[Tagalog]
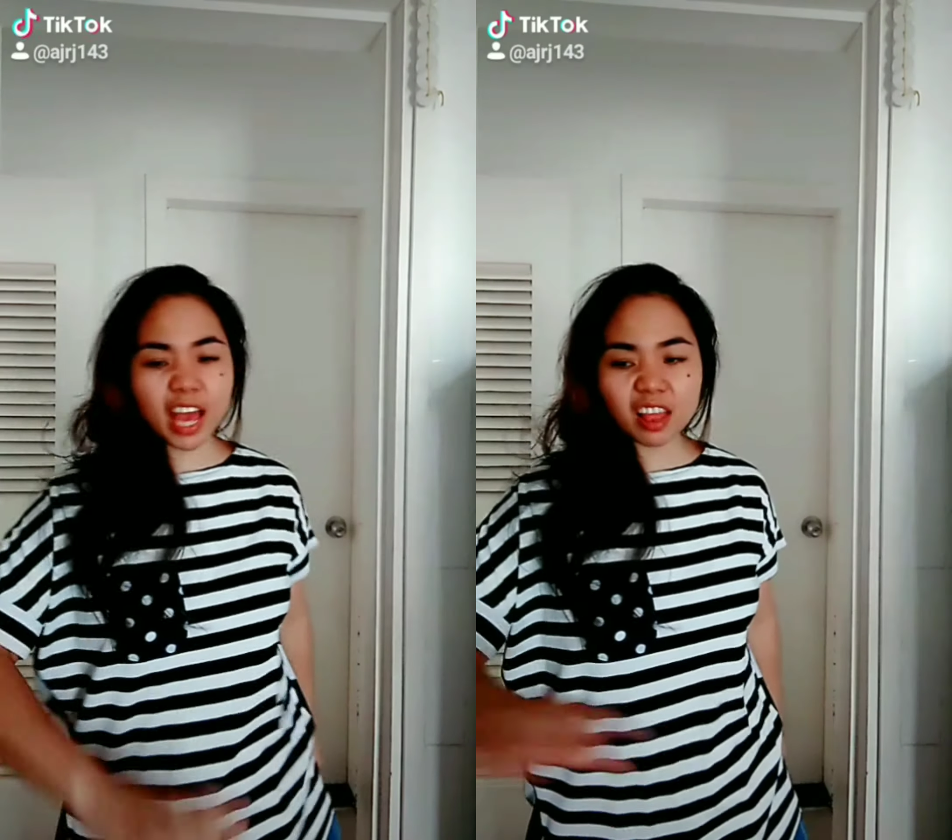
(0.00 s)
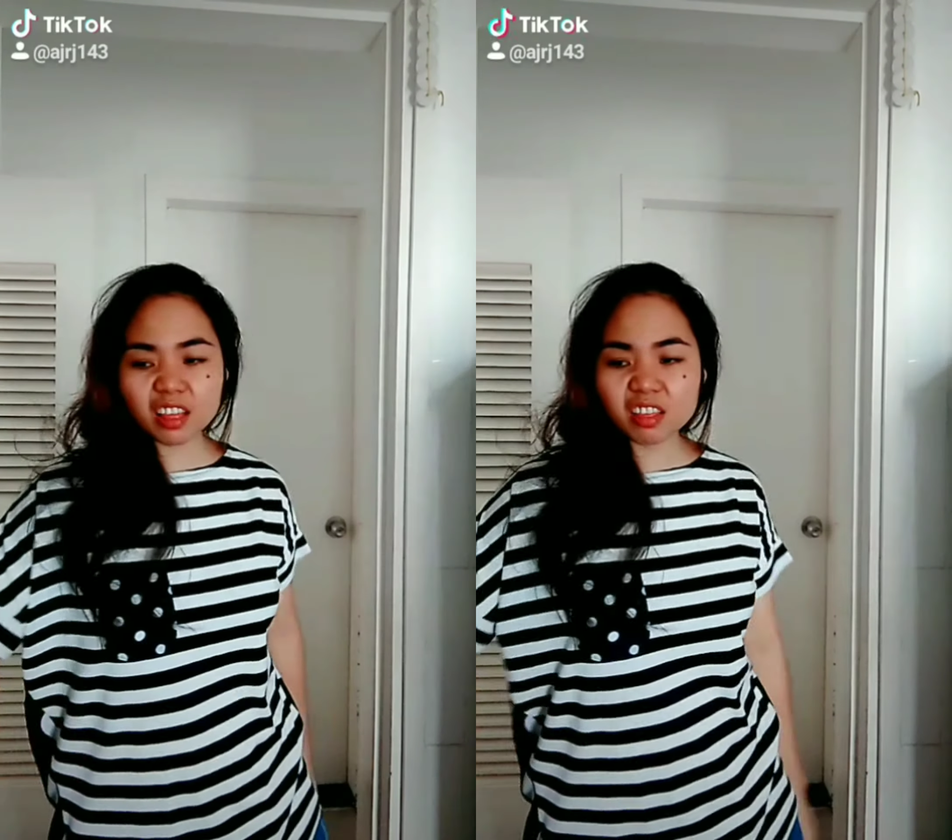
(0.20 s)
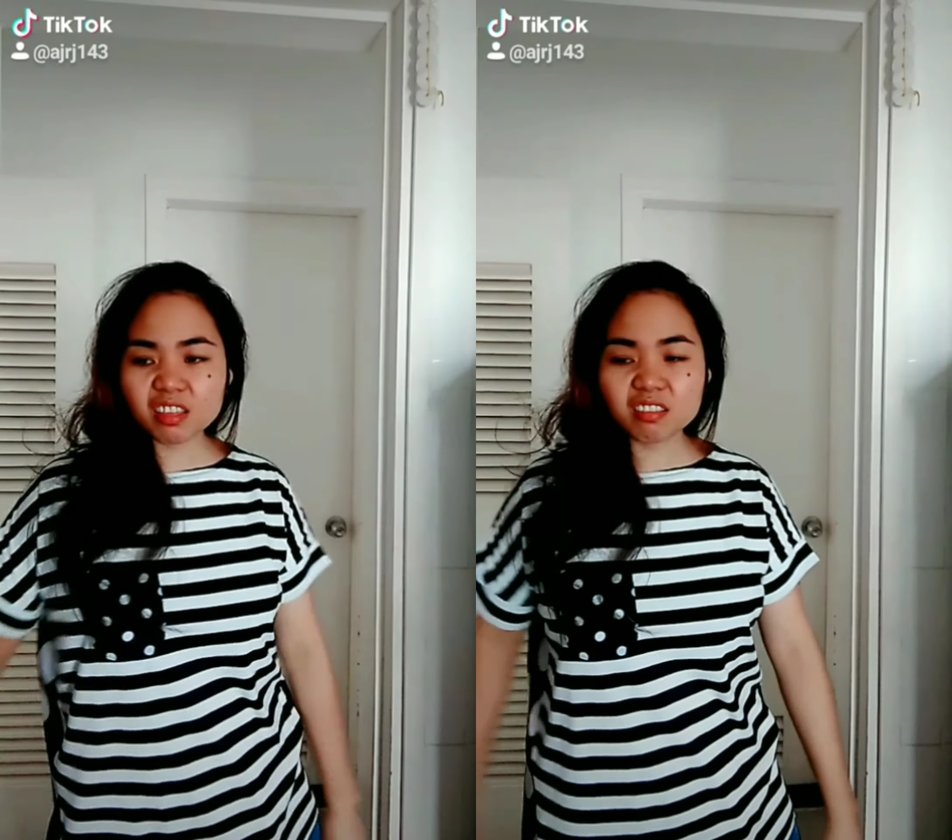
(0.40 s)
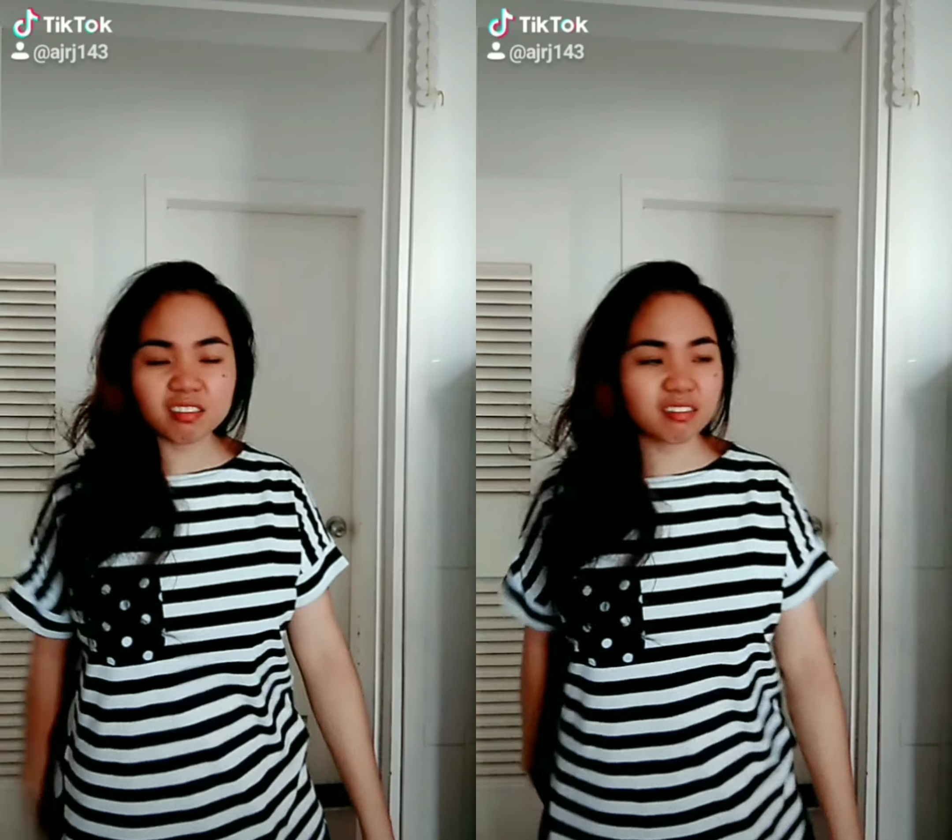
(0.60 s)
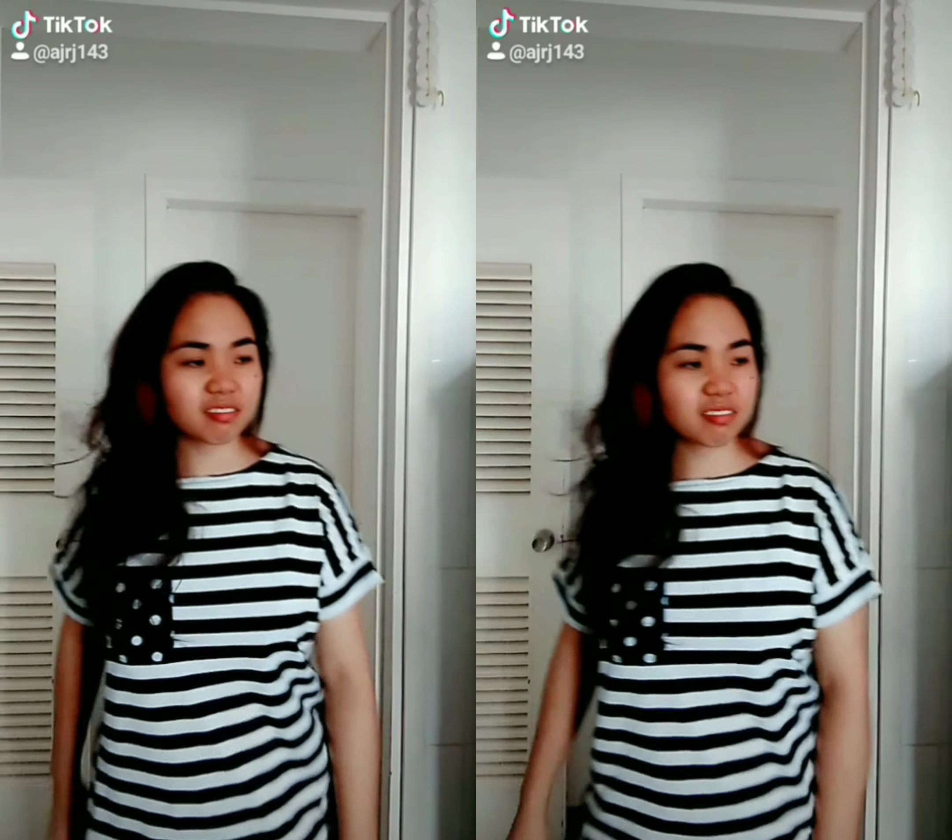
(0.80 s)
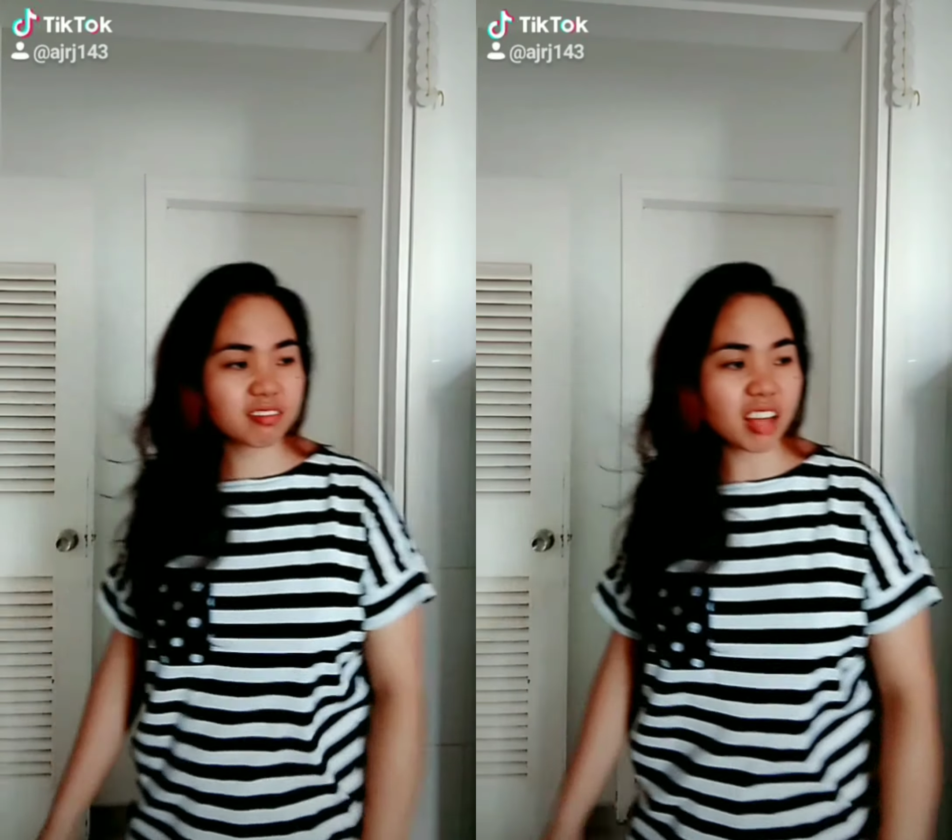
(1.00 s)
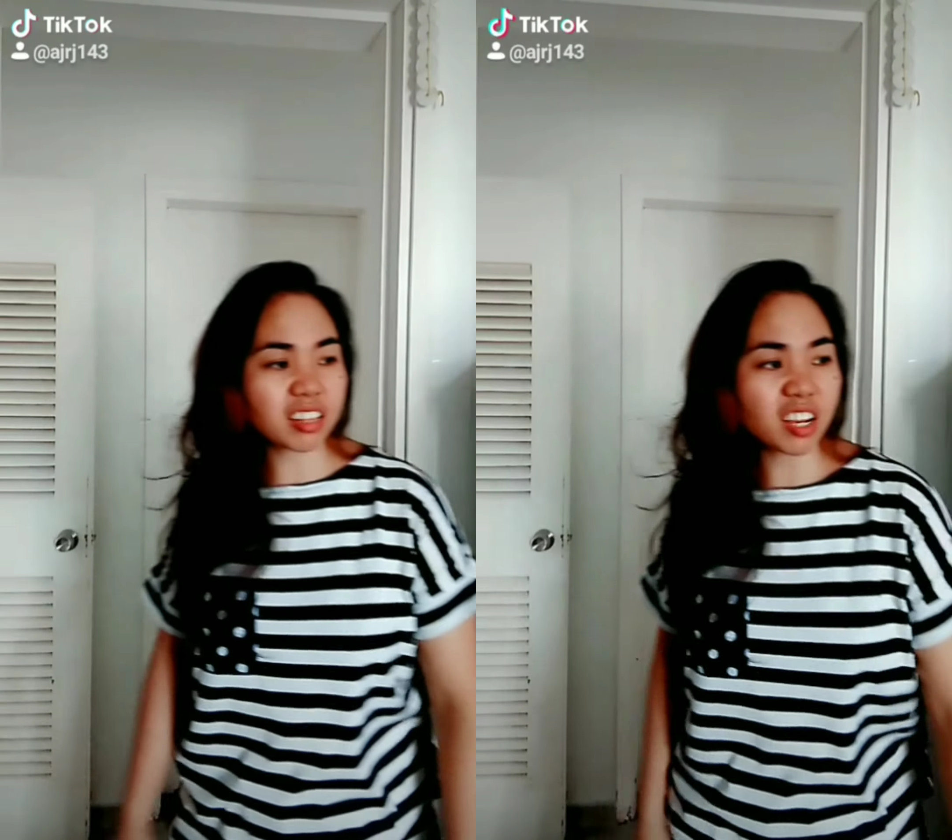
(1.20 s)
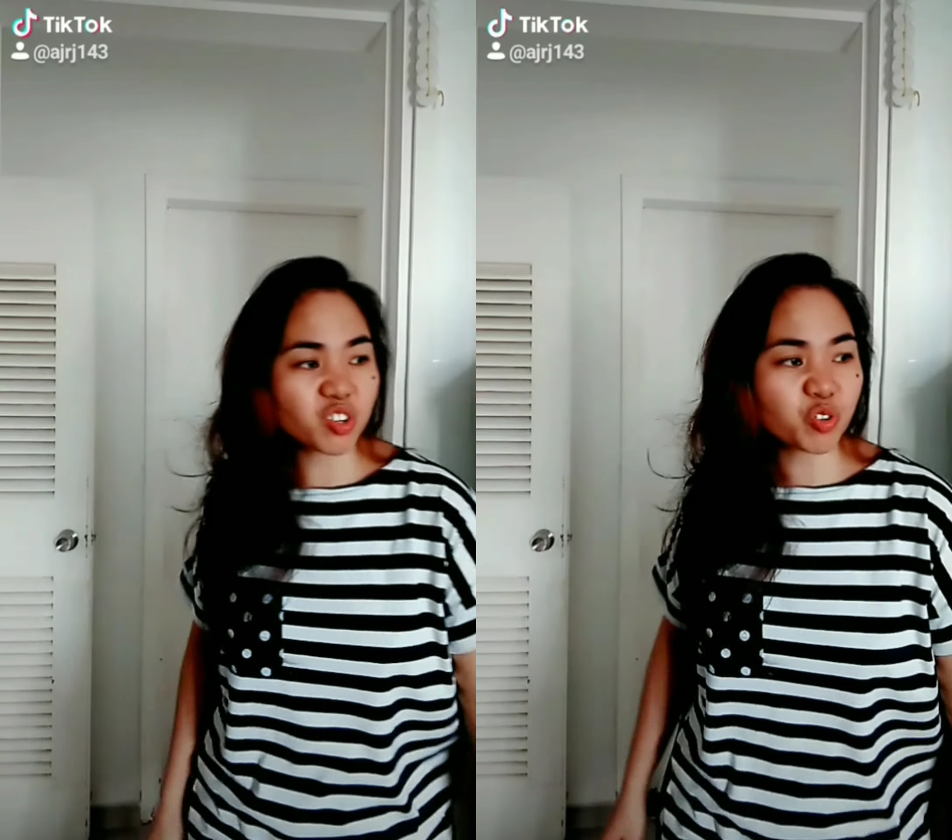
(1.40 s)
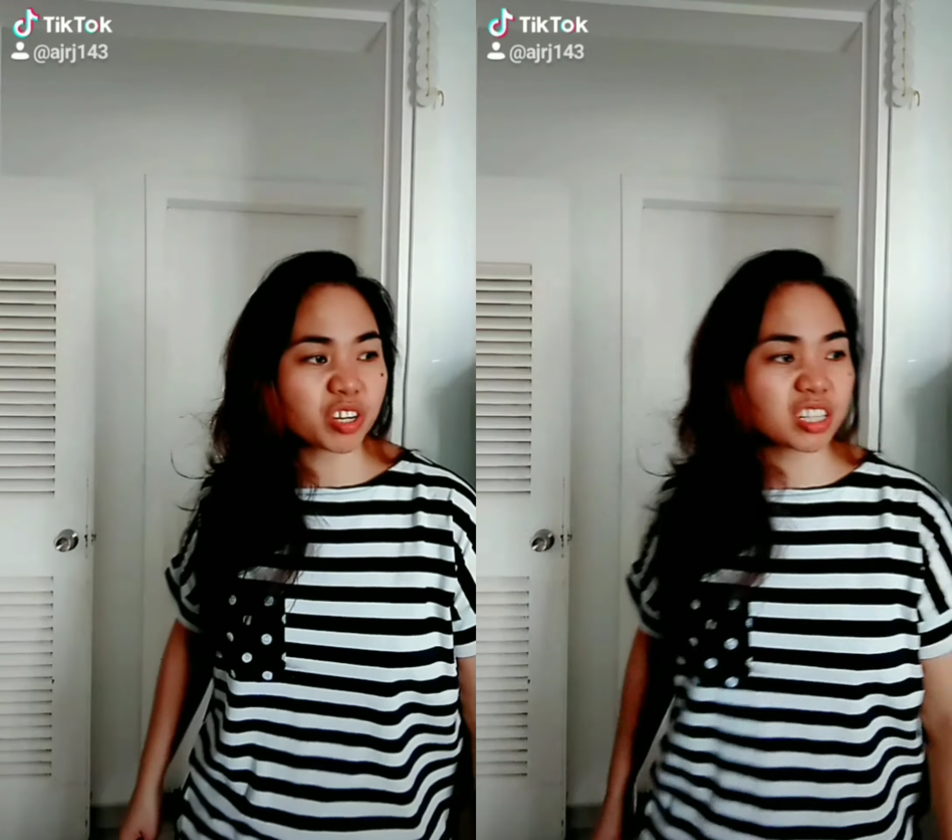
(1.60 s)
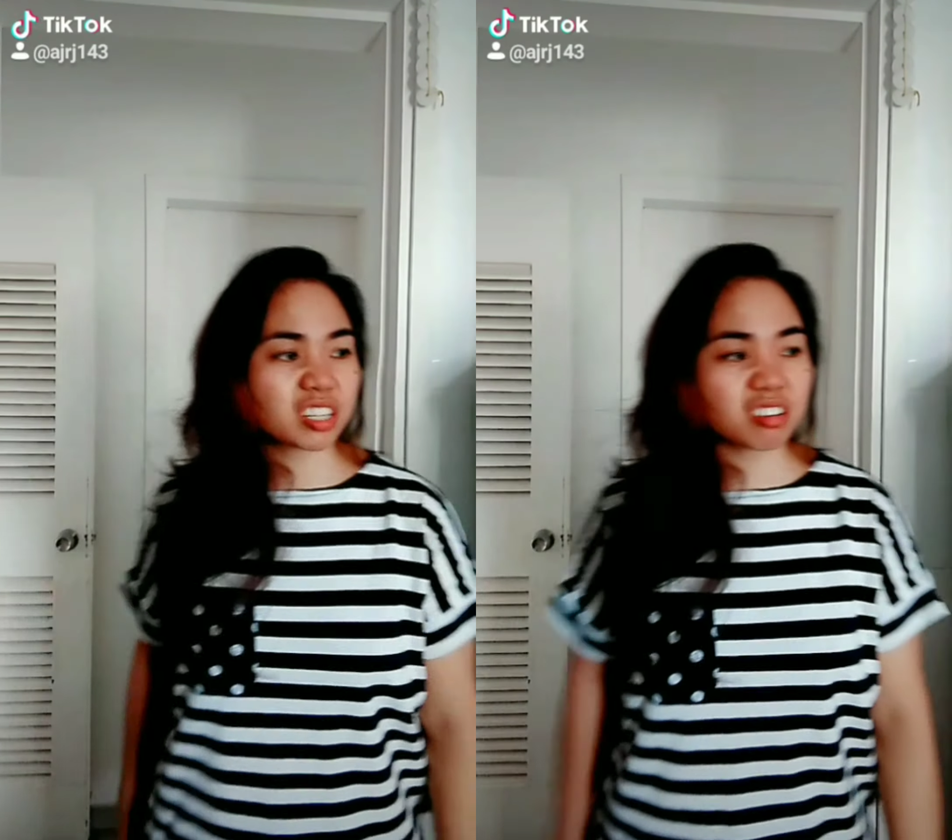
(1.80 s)
dyan. Daraan yung
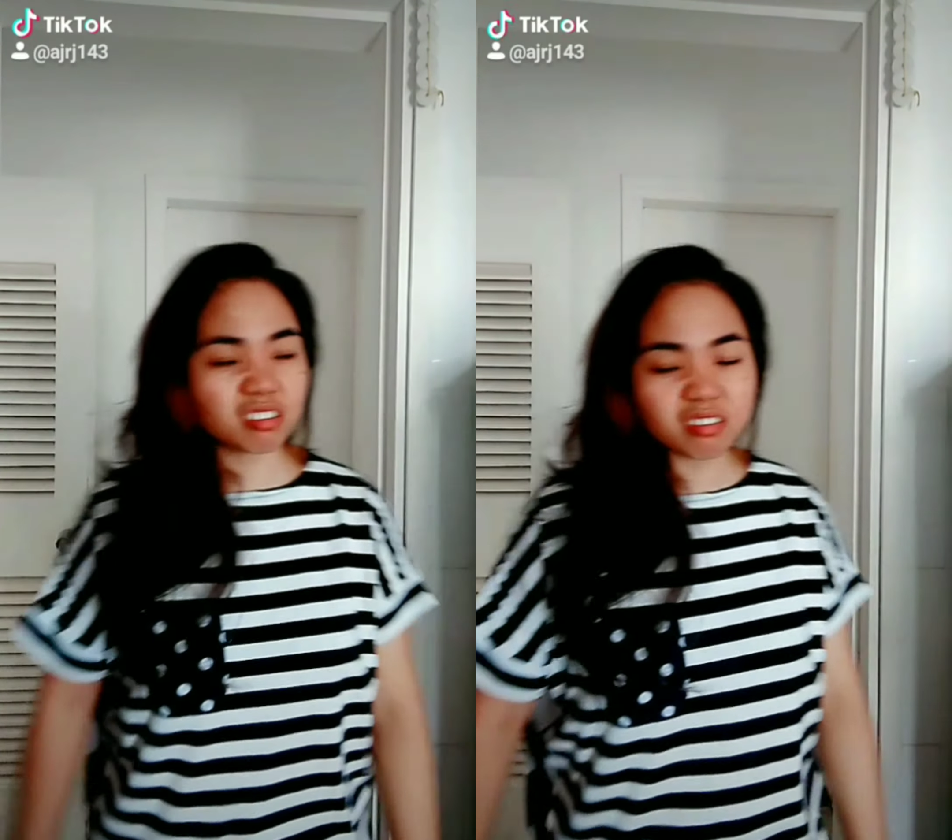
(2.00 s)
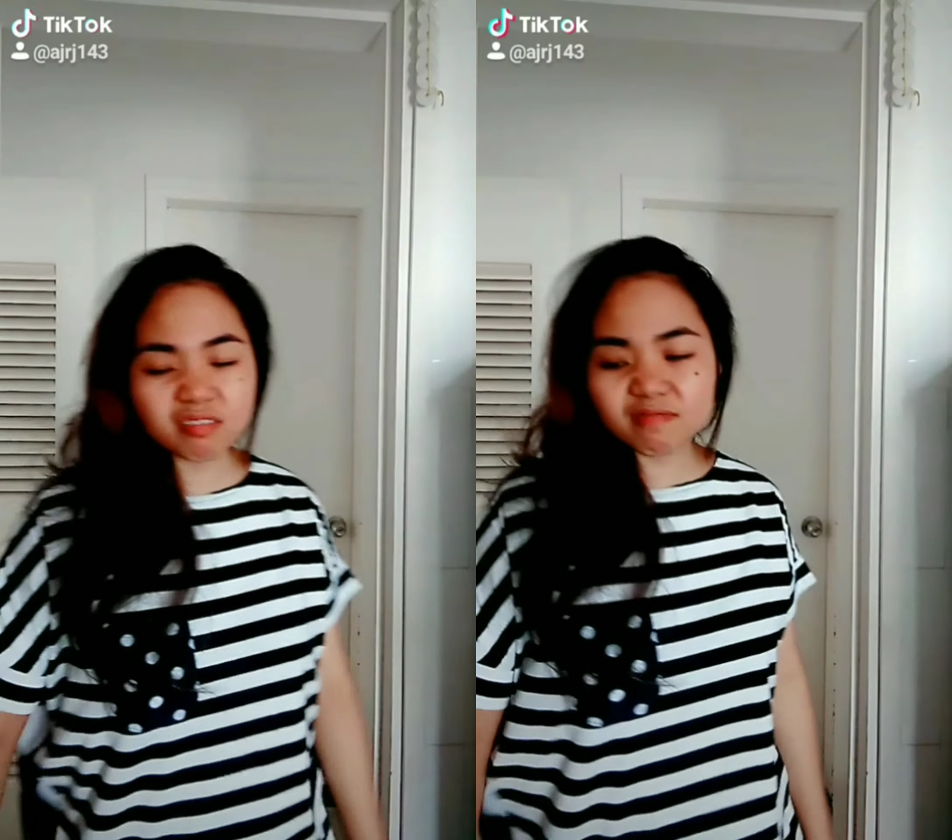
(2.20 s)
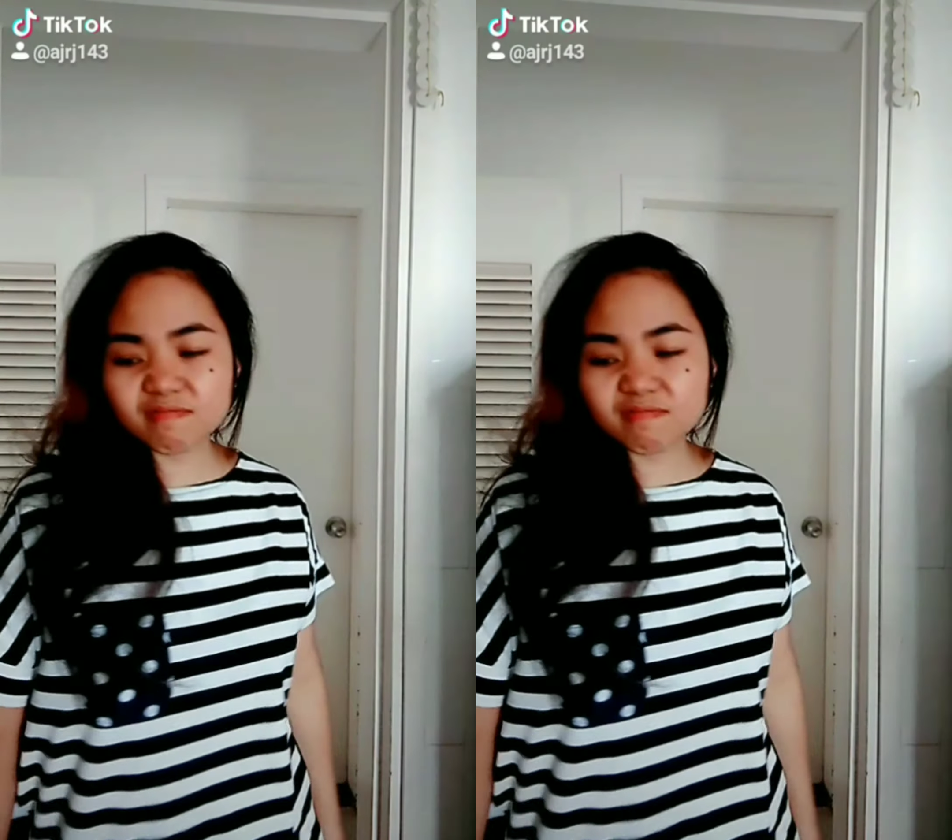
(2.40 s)
leader nyo.